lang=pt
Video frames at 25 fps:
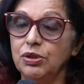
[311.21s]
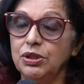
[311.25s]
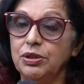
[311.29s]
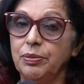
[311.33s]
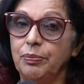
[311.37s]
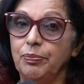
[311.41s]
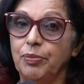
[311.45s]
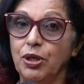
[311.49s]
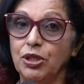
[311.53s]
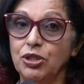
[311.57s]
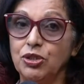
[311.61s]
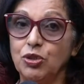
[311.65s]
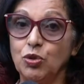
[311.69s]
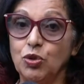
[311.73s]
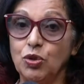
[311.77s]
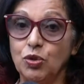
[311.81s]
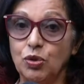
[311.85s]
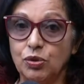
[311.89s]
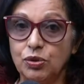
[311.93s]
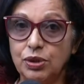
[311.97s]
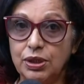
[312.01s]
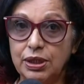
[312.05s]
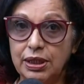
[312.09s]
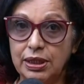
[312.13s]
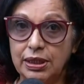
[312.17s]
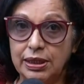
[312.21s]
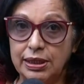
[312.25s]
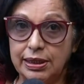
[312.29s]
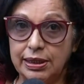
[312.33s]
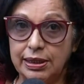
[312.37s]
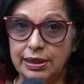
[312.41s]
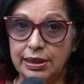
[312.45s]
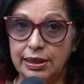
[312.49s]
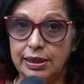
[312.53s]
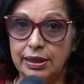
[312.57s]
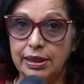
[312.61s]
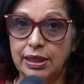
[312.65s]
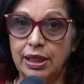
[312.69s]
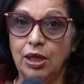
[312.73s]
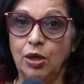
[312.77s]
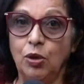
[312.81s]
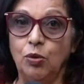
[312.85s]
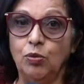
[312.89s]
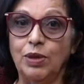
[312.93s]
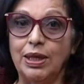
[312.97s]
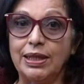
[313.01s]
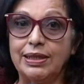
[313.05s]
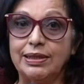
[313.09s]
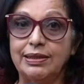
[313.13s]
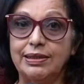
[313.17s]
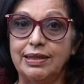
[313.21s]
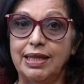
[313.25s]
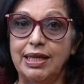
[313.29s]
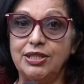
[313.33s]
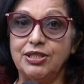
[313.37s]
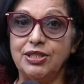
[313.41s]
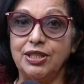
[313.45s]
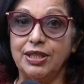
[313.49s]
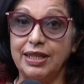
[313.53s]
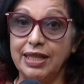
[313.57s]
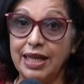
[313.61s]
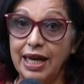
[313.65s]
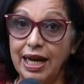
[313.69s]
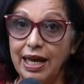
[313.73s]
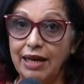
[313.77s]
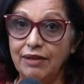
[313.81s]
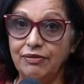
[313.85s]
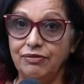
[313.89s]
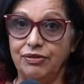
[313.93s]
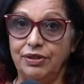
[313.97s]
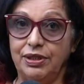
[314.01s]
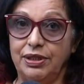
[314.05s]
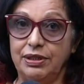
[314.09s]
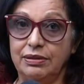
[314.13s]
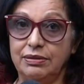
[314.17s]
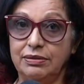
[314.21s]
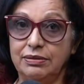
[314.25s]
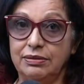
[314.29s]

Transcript: onde pode acontecer um acidente grave,